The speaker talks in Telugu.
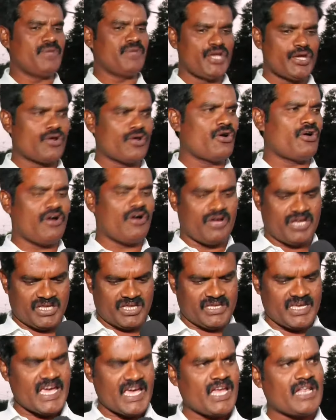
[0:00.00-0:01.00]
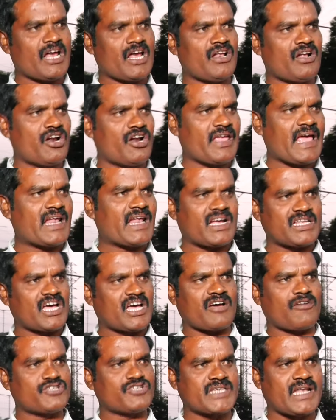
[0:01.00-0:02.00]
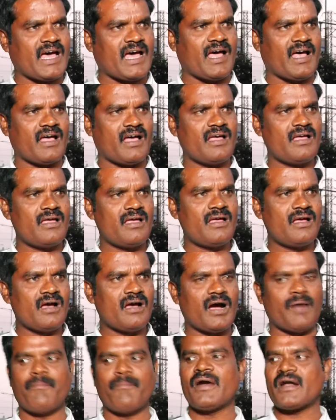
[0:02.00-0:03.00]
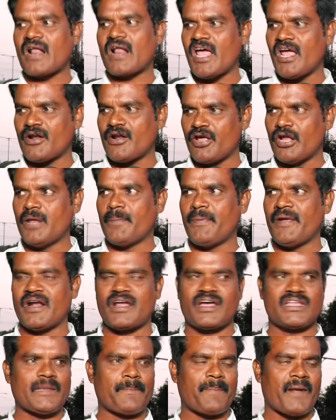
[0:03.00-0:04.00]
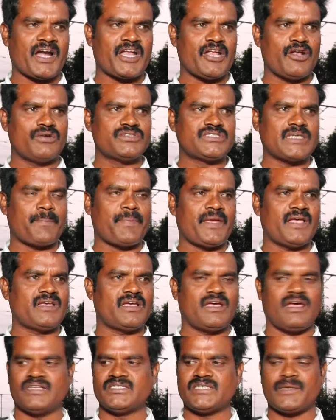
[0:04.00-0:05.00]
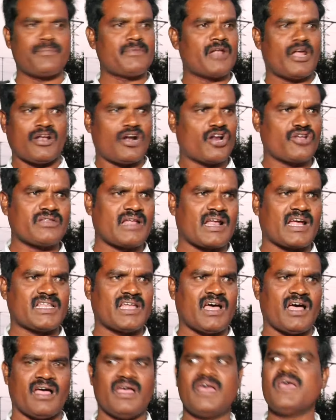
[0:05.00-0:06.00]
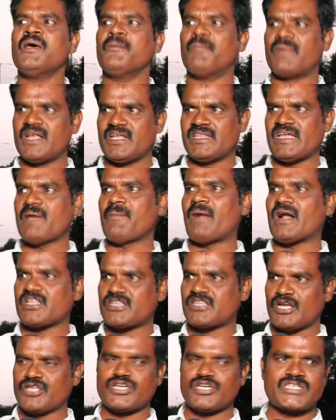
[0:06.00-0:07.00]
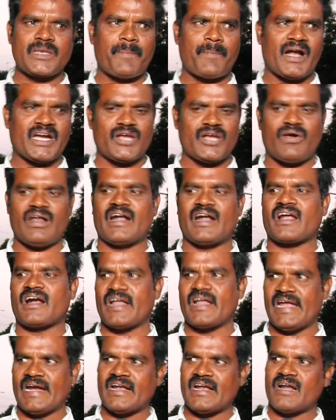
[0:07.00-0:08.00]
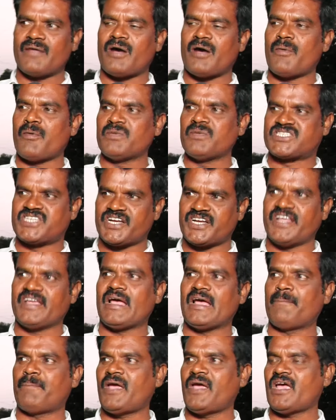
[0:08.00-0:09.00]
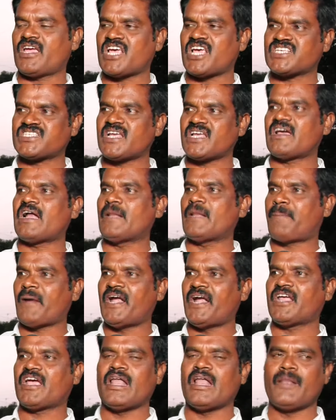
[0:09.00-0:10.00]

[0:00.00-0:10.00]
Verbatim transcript: మీరు ఇదే నన్ను అడిగారు కదా క్వశ్చన అంబటి రాయుడు వెళ్ళిపోయాడు కదా పార్టీలో అని చెప్పి అని చెప్పి నన్ను అడుగుతున్నారు కదా మరి ఇదే మాట తెలుగుదేశం పార్టీ వాళ్ళని అడగండి ఏంటంటే బాబు మీ సిట్టింగ్ ఎంపీ కేసీ నాని బయటికి